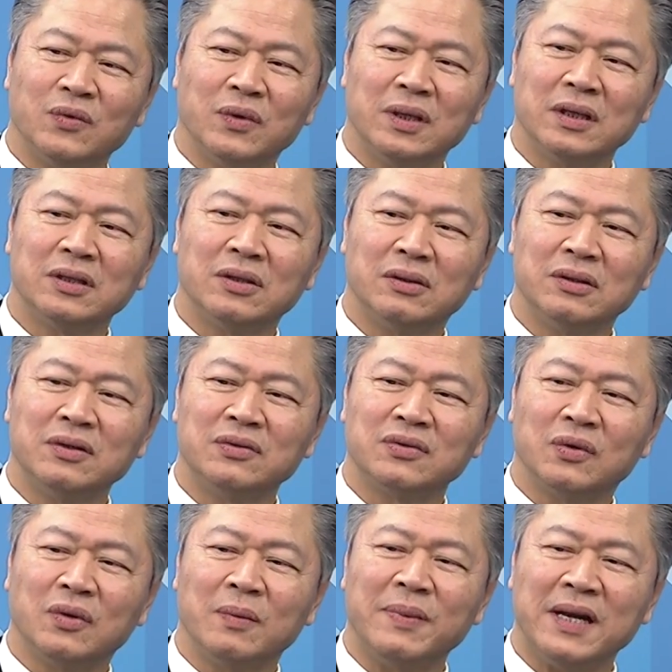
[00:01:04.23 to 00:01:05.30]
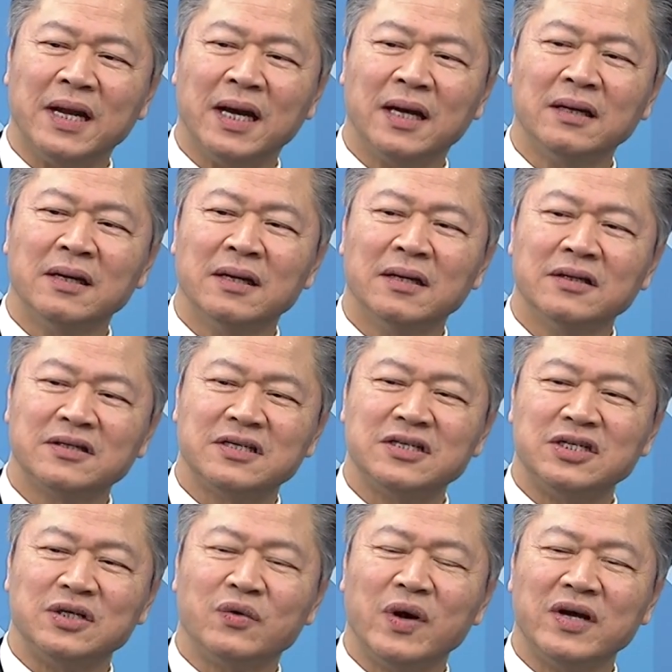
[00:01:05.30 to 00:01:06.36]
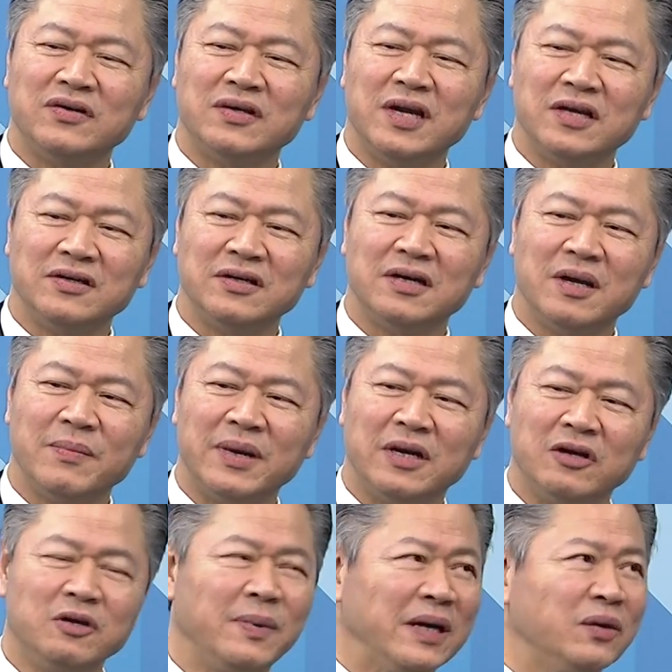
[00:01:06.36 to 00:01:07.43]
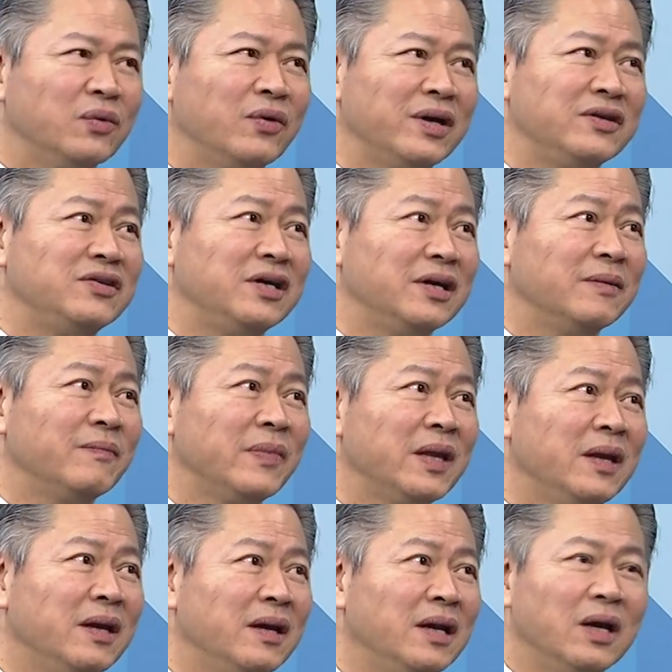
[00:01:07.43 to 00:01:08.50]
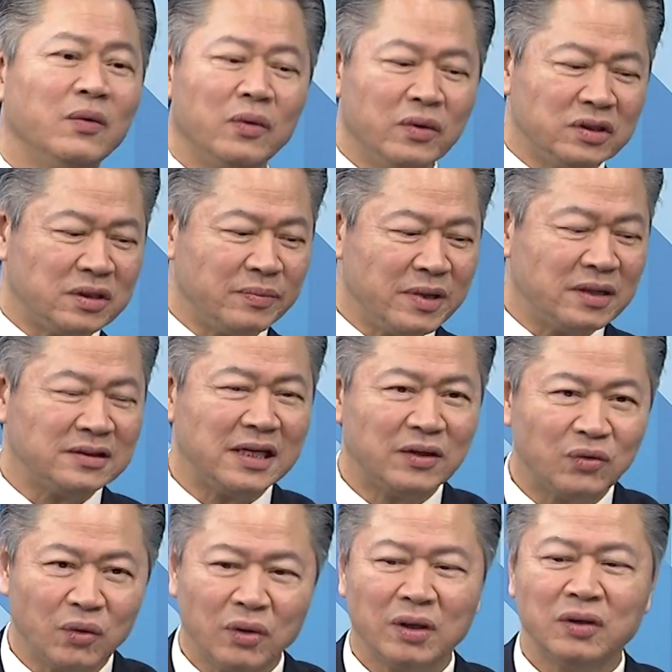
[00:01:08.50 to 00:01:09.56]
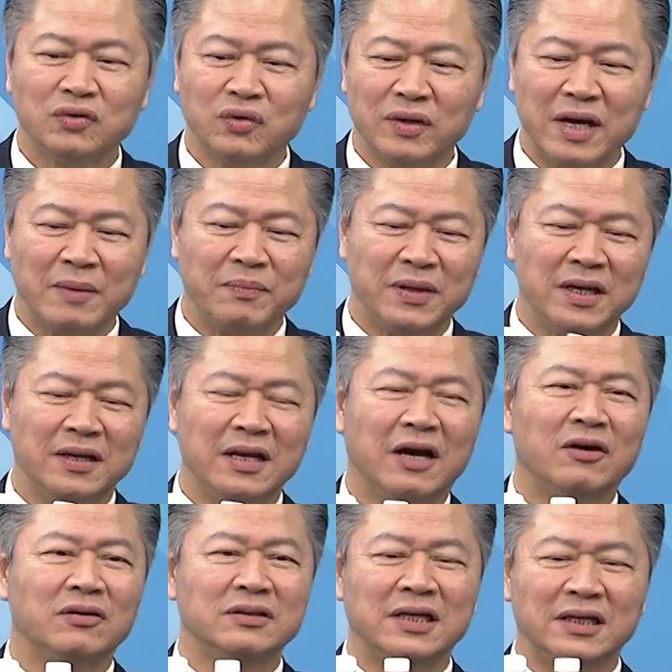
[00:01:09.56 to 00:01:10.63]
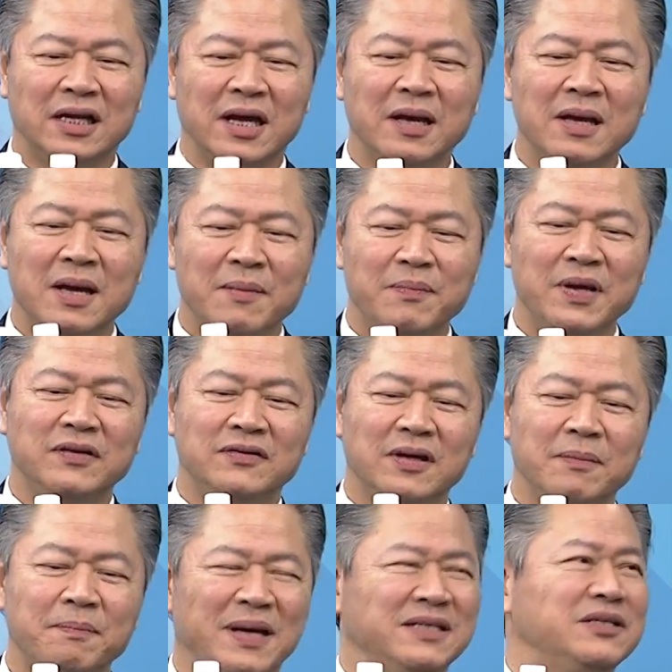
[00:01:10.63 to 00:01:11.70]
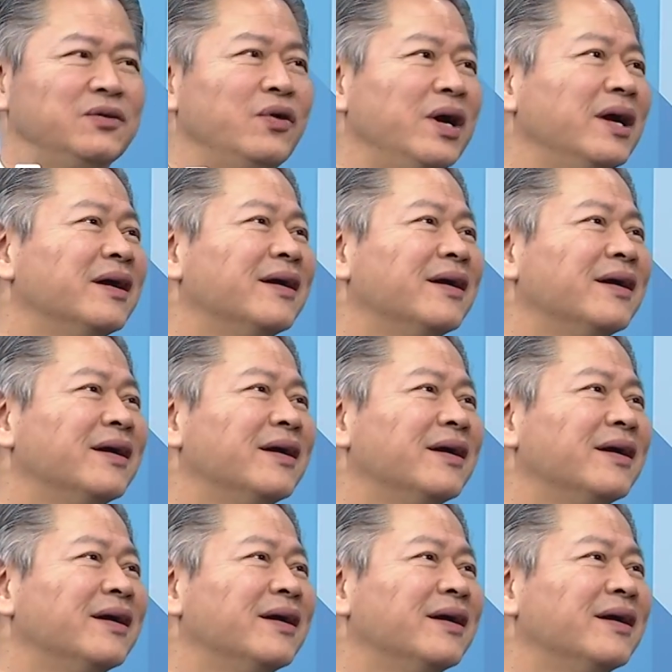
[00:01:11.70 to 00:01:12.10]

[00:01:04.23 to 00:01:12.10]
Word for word: 我能够，例如说，我本来十几块，现在已经可以卖到一百多块钱。那我为什么要再多做两瓶，然后让它变成八十块？